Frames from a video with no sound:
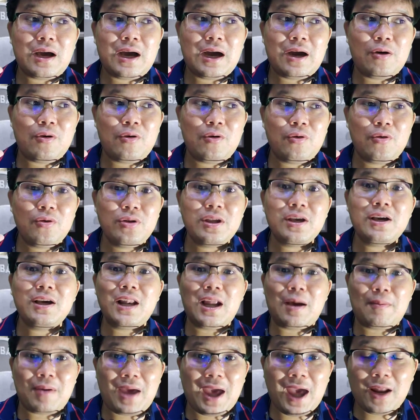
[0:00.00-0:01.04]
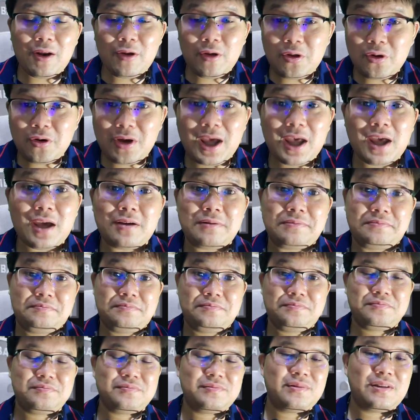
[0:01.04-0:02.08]
เขายืนลำแข้งด้วยตัวเอง
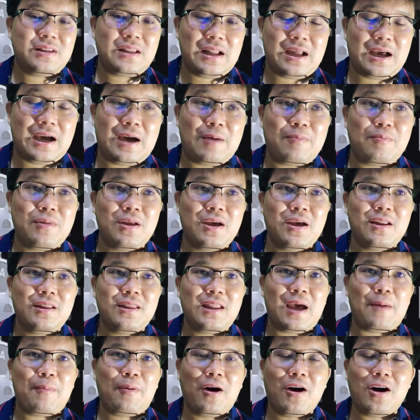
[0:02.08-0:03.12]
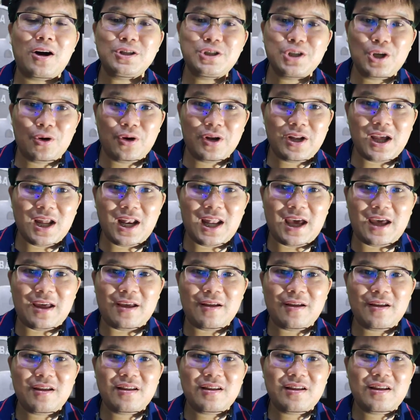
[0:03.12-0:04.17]
นะครับแต่พอโซนนี่แหละ
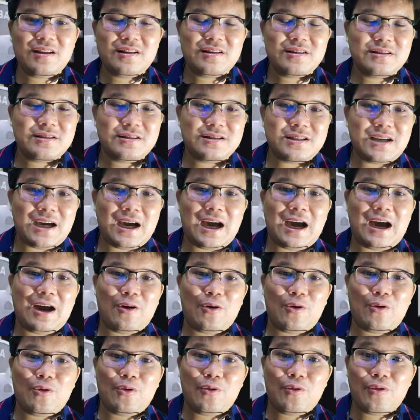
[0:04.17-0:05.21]
จะเอา